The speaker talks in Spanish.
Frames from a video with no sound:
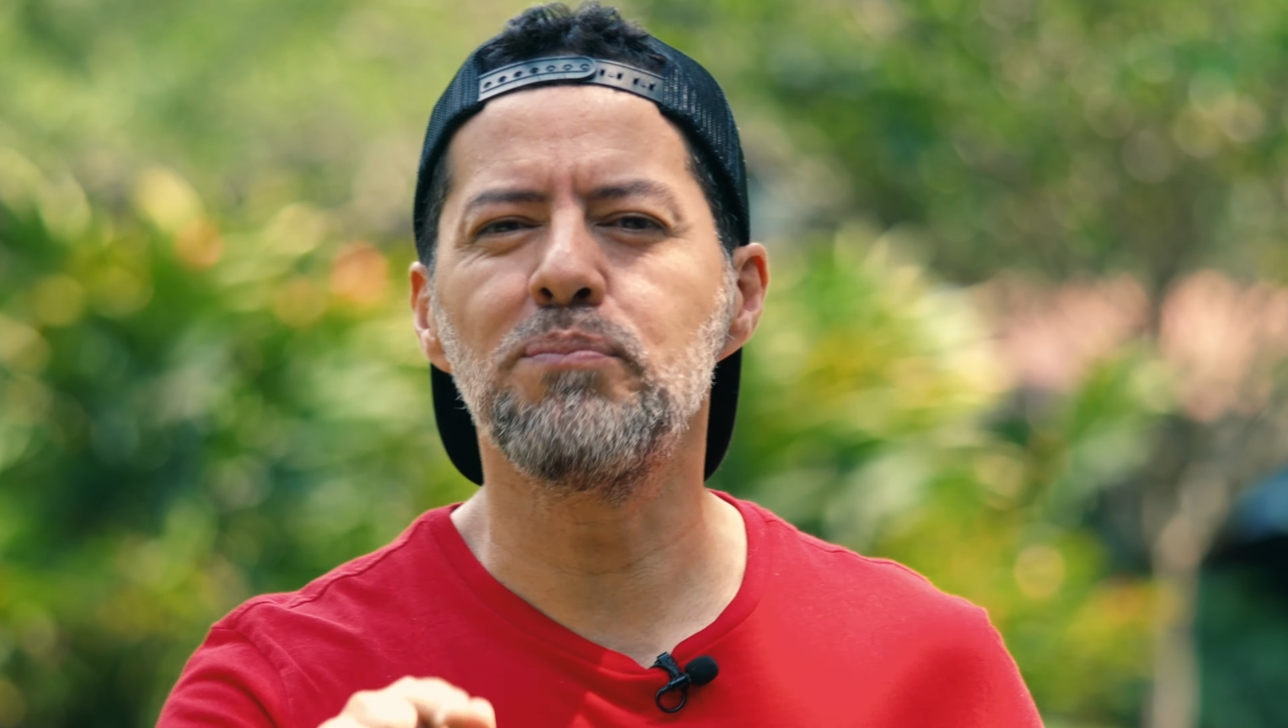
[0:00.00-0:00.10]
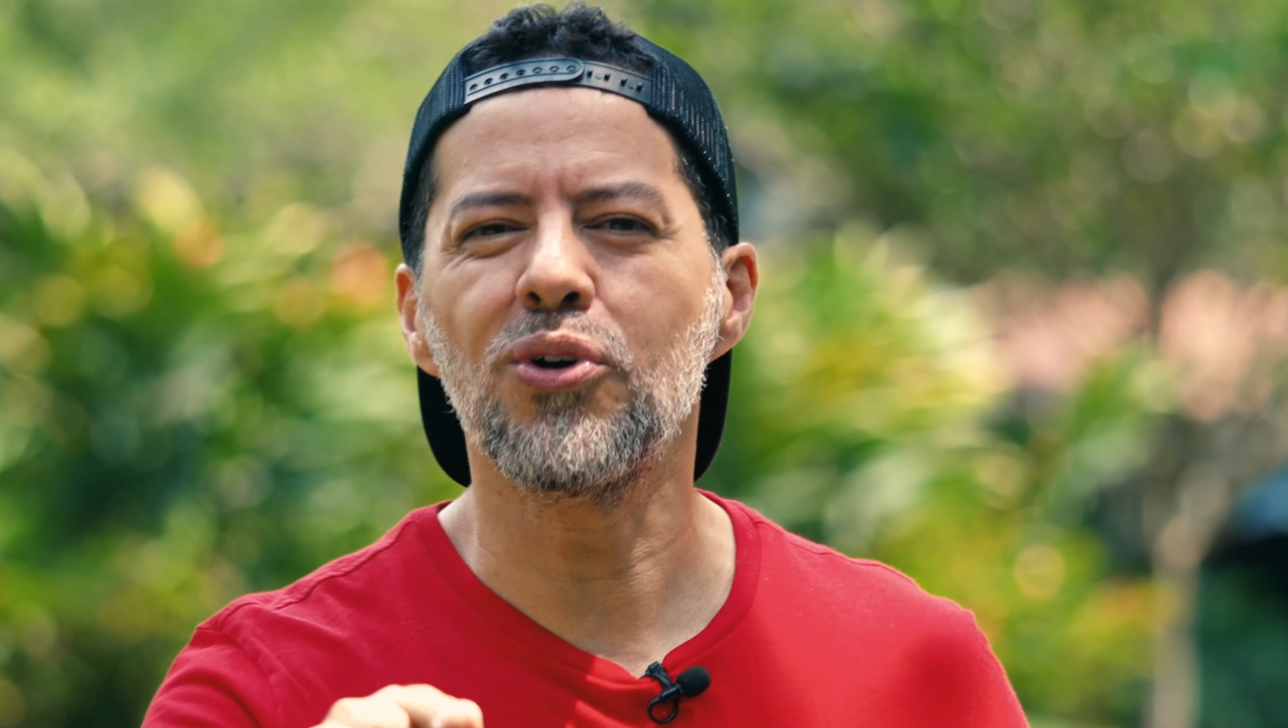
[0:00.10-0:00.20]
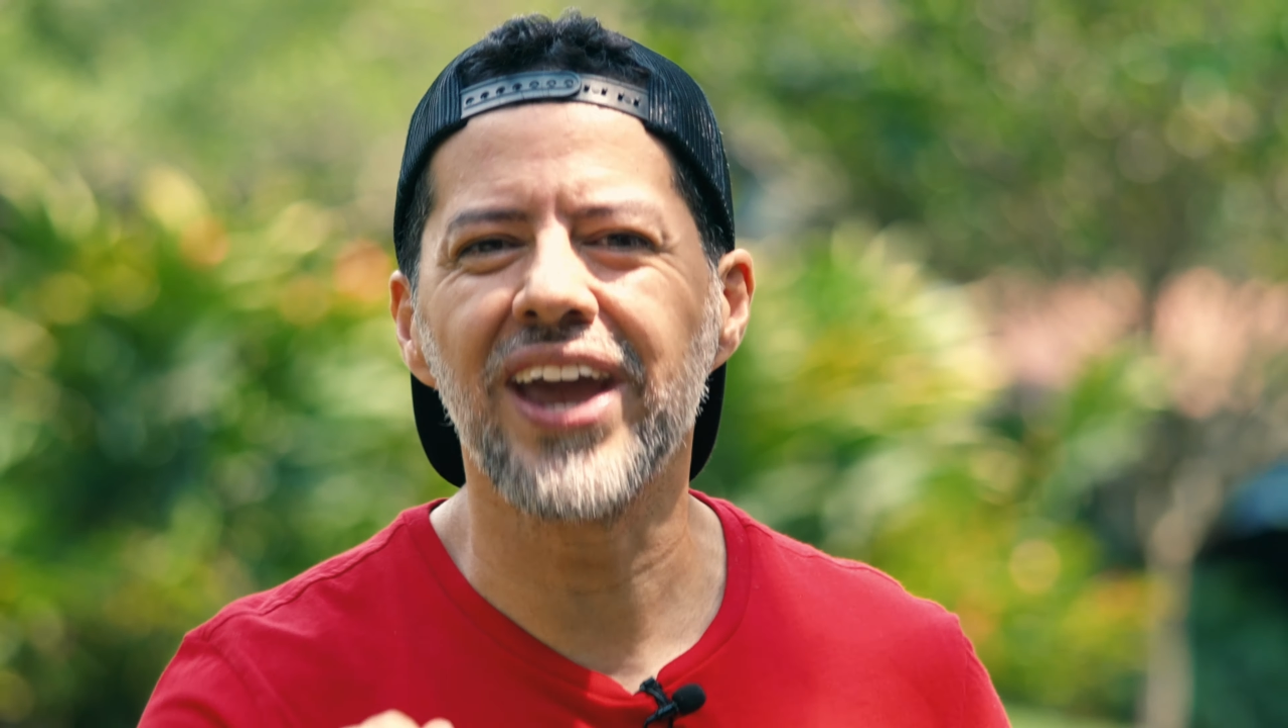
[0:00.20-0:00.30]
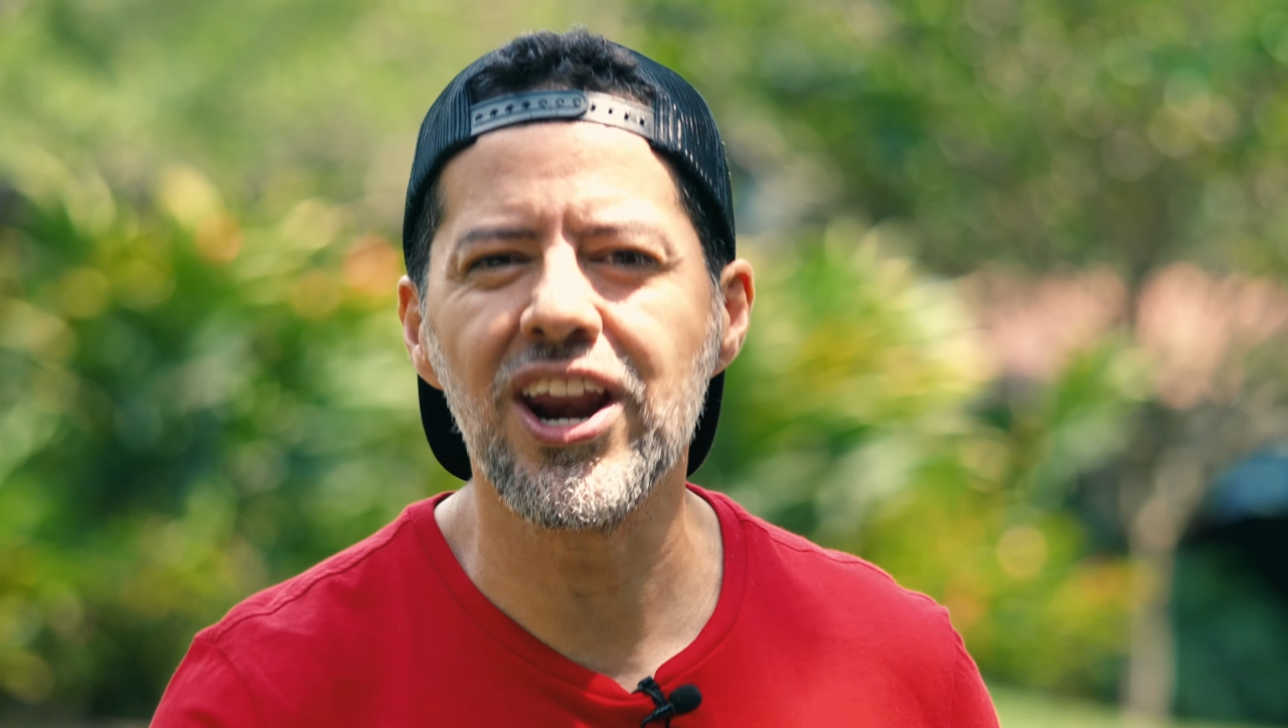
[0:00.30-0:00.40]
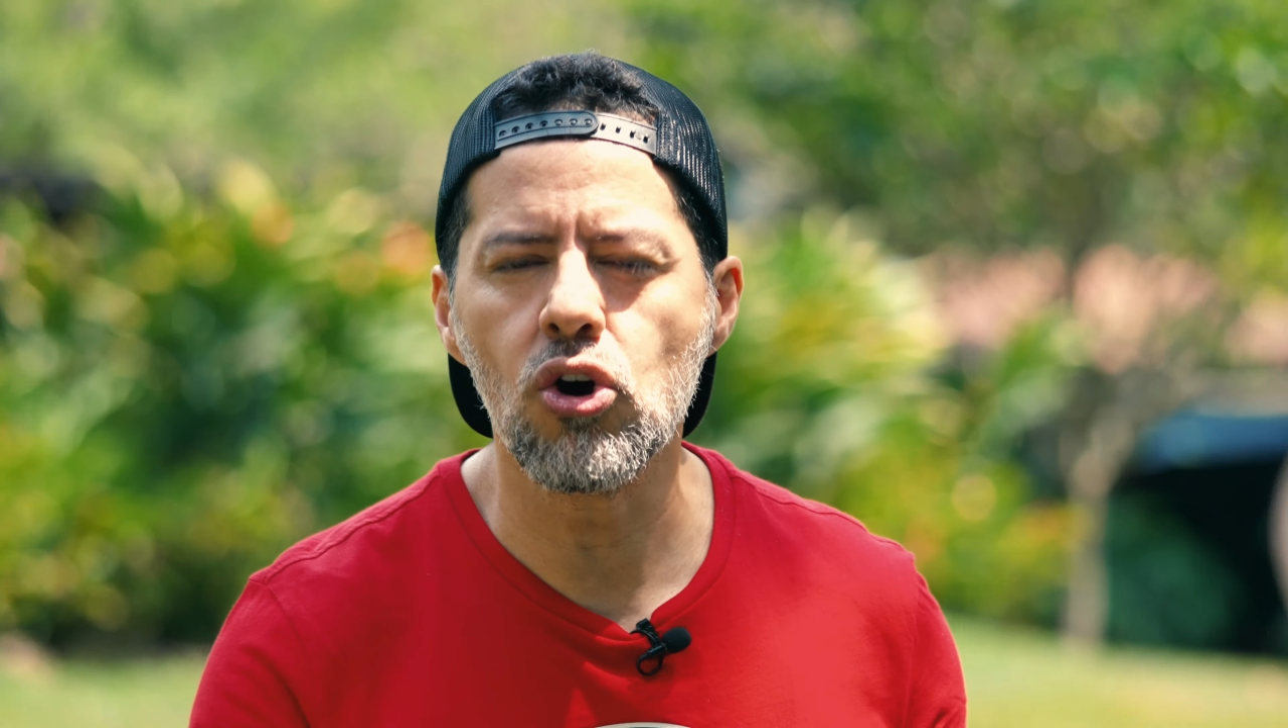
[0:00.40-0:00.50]

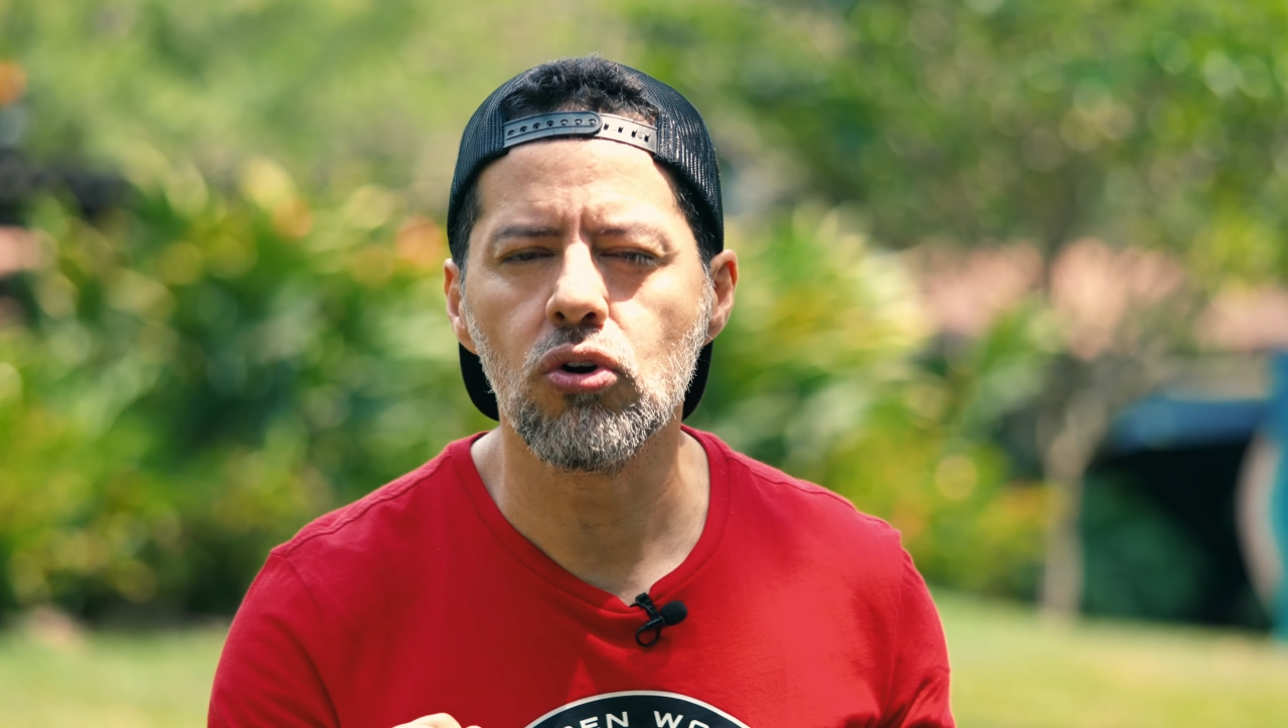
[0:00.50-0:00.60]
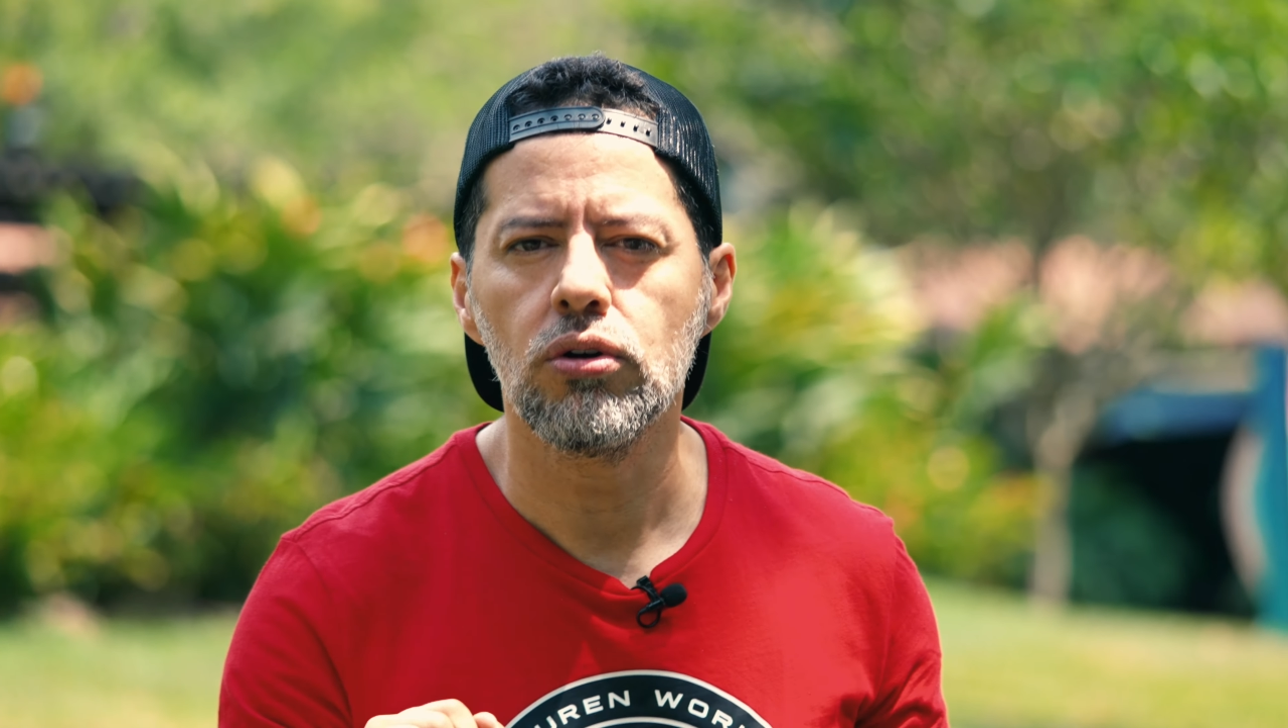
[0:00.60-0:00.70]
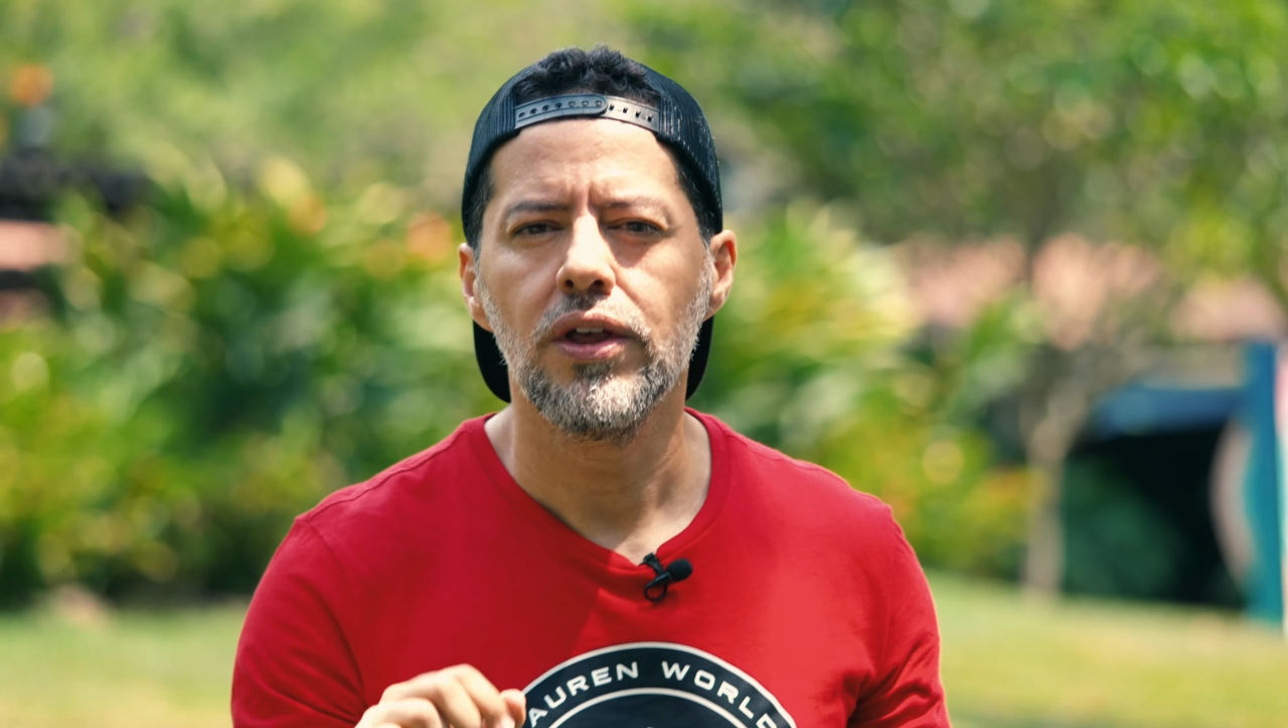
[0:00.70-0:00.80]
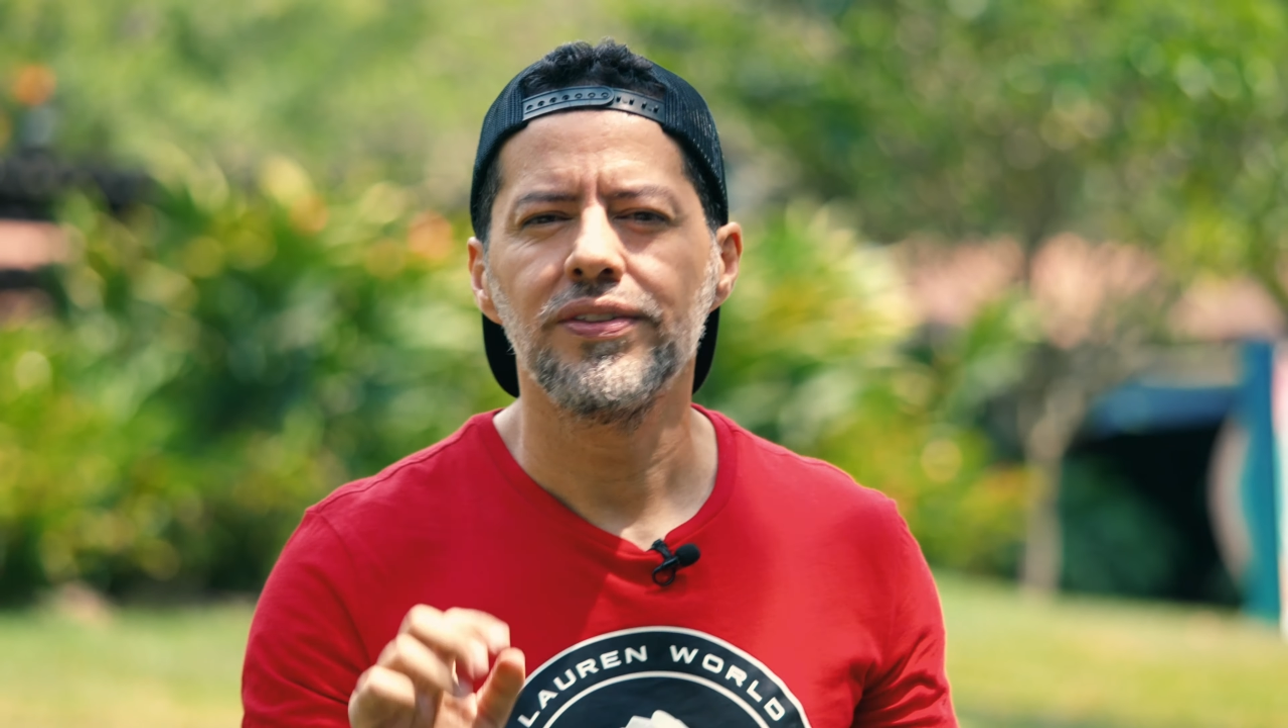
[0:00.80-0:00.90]
¿por qué no?